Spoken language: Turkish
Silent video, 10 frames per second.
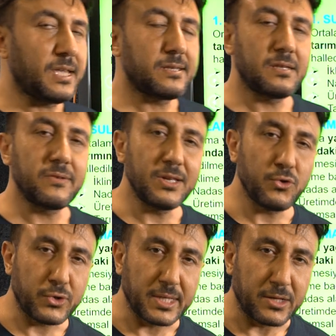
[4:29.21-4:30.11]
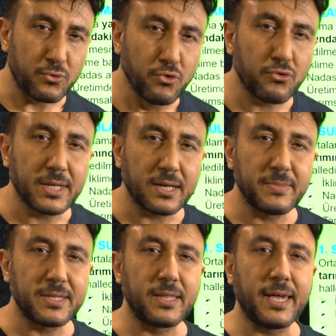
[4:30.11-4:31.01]
Sevgili dostlar, Türk
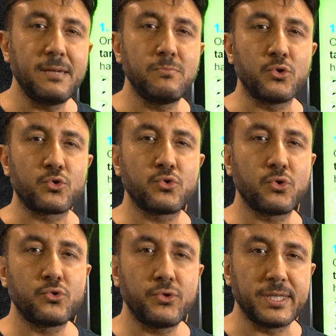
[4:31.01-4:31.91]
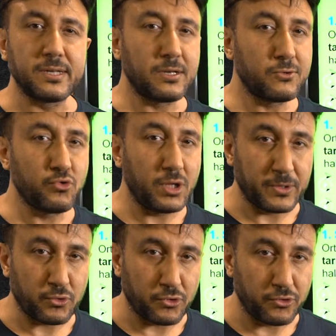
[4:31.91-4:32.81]
tarımının en büyük sorunu nedir?
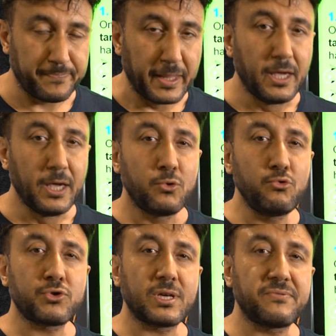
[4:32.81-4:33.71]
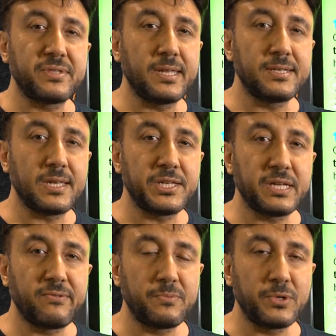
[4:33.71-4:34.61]
Sulama sorunu. Üç tarafı denizeyle
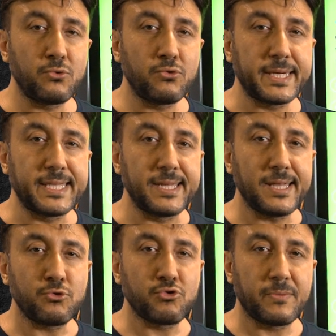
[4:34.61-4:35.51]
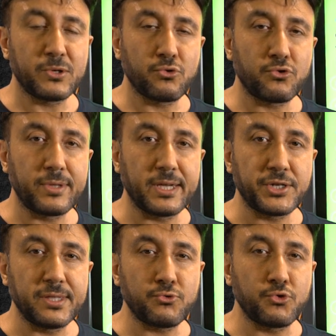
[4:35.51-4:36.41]
çevrili bir ülkede neden sulama sorunu
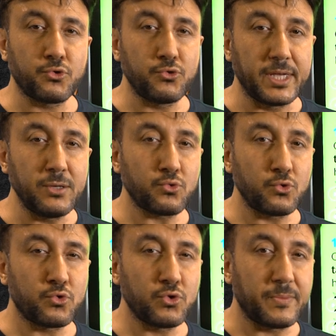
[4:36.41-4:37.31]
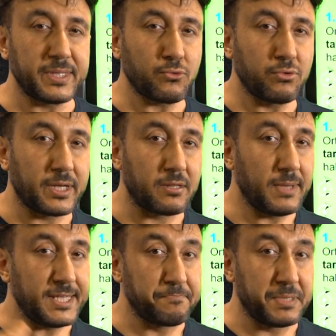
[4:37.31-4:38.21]
yaşanır? Çünkü deniz suyu sulamada
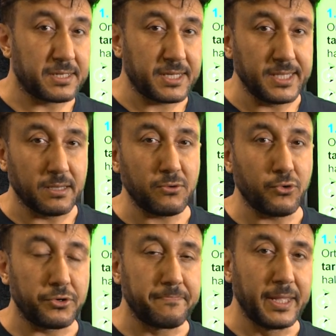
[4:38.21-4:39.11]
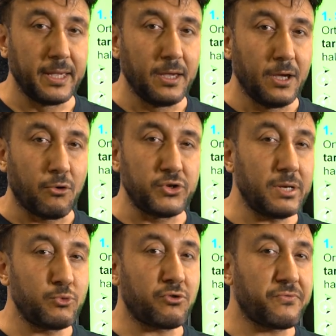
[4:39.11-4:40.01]
kullanılmaz. Bir, kenara koy.
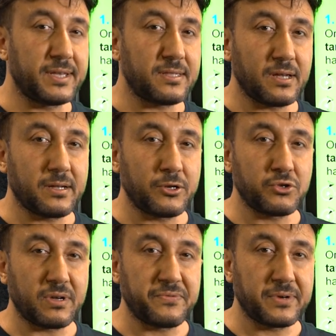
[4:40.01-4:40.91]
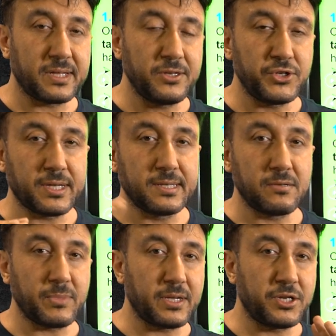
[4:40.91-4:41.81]
Hocam çok fazla akarsu var. Fırat, Dicle,
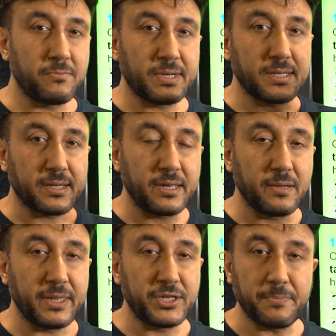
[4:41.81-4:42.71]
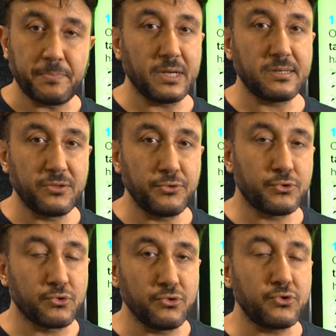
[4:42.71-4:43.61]
Kızılmak, Yeşilmak, Sakarya, Meriç hep
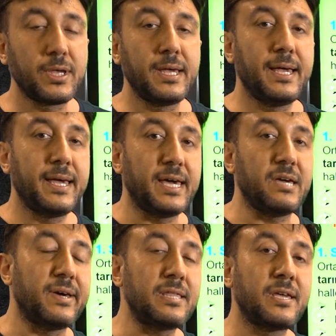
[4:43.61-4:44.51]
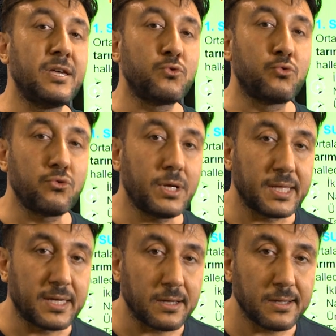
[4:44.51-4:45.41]
bahsediyorsunuz. Evet,
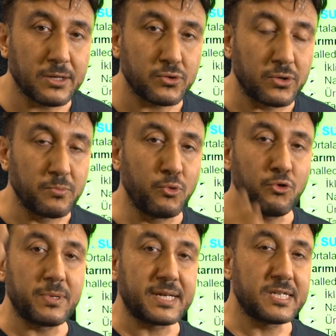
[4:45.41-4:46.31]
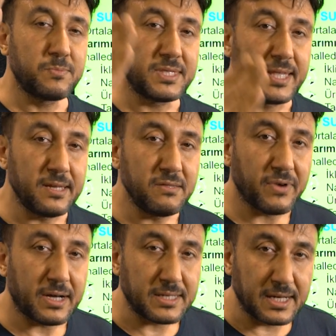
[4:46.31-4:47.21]
Türkiye'deki akarsuların büyük bir kısmı derin
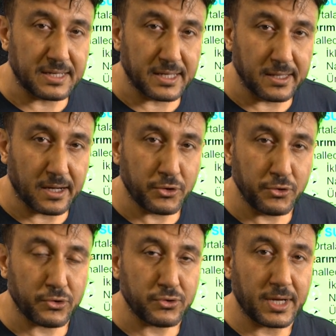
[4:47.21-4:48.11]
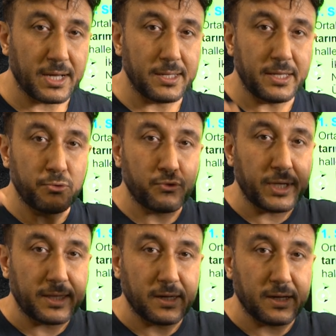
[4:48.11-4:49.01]
vadilerden akıyor, tarlalar
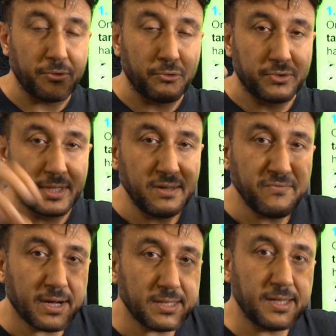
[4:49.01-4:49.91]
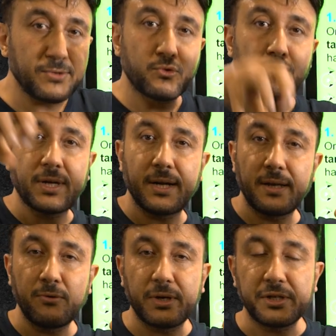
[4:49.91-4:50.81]
yüksekte kalıyor. Derin vadiden suyu
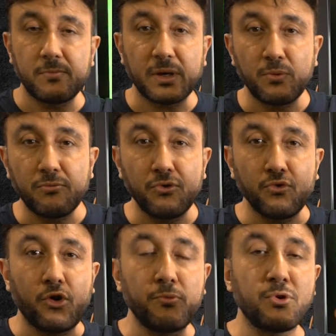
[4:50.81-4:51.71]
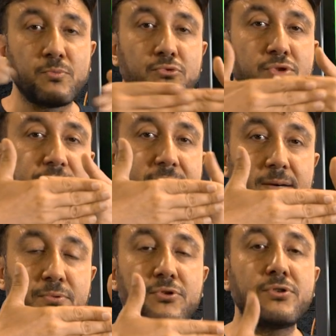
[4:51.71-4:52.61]
tarlaya ulaştırmak mümkün olmuyor. Bunun için ne
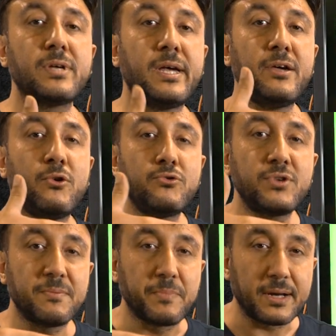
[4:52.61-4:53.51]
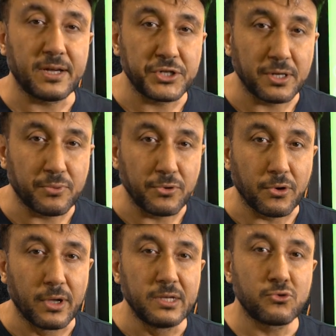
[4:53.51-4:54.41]
yapılıyor? Önüne baraj
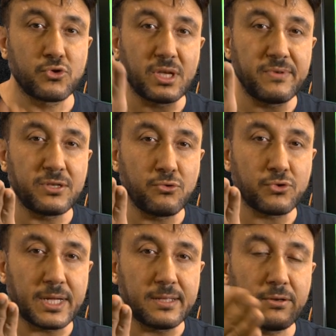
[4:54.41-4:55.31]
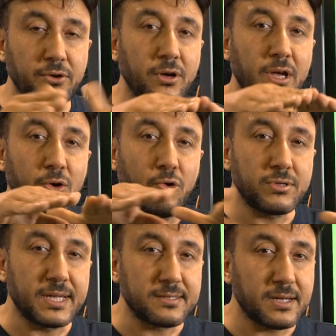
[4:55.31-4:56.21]
yapılıyor. Su seviyesi yükseltiliyor,
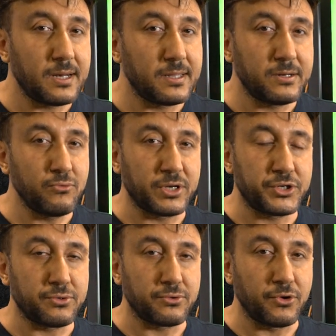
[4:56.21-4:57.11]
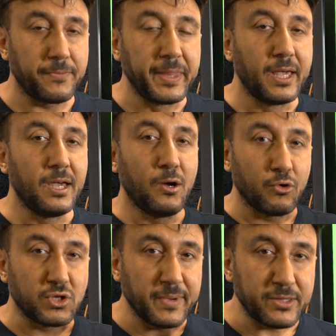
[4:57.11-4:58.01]
oradan tarlalara ulaştırılıyor.
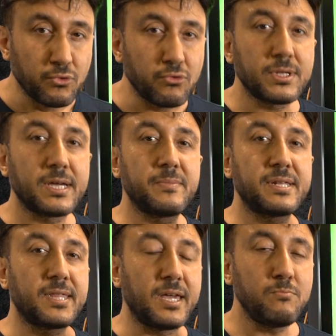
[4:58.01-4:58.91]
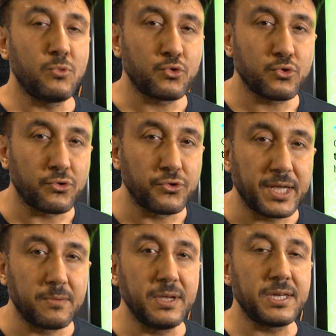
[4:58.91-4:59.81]
O zaman Türk tarımının en büyük sorunu
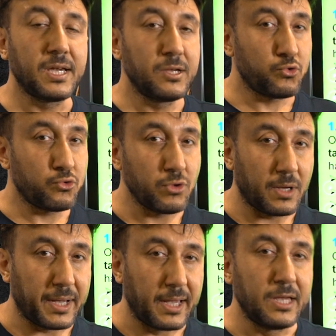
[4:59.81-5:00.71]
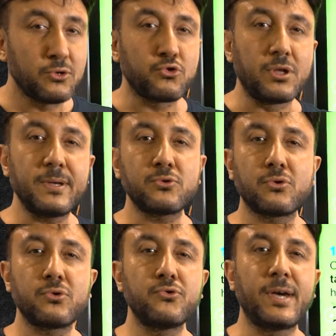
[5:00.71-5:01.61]
neymiş? Sulama. Sulama
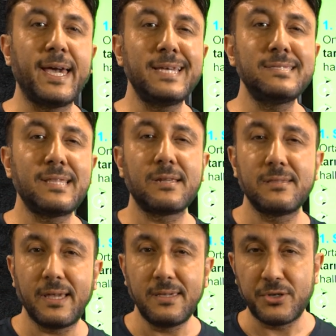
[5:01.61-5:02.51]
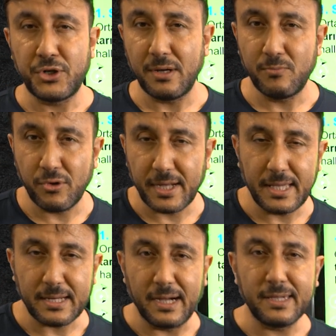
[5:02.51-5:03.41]
sorununu en derinden yaşayan
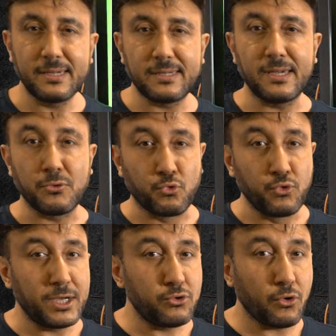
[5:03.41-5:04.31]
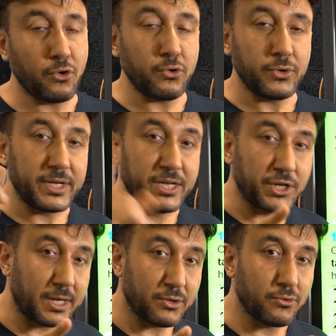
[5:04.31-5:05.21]
bölgeler hangisi? Güneydoğu,
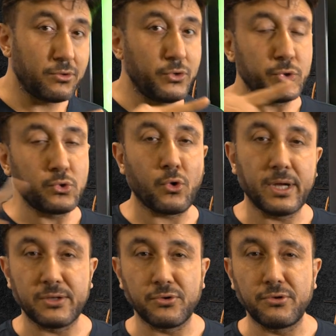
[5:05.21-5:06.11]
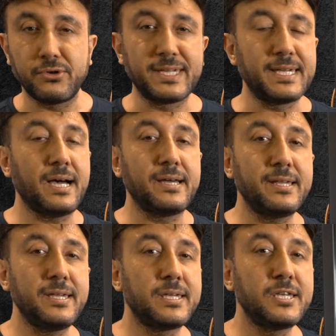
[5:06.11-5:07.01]
İç Anadolu, Doğu Anadolu.
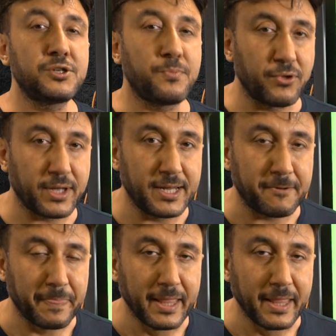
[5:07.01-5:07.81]
Yani iç bölgeler.